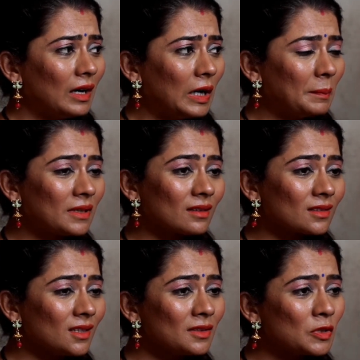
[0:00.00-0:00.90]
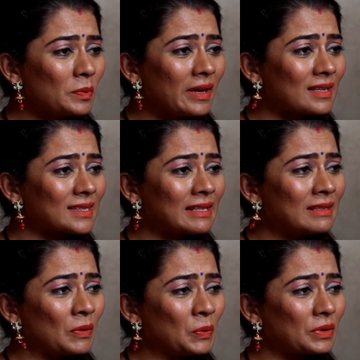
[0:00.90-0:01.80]
अब कितने दिन मैं ऐसे
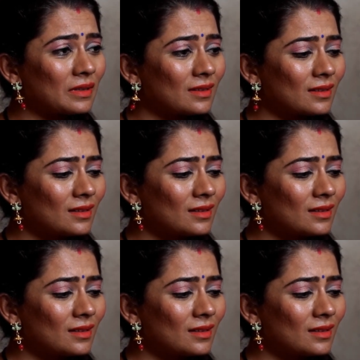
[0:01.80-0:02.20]
ही रहूंगी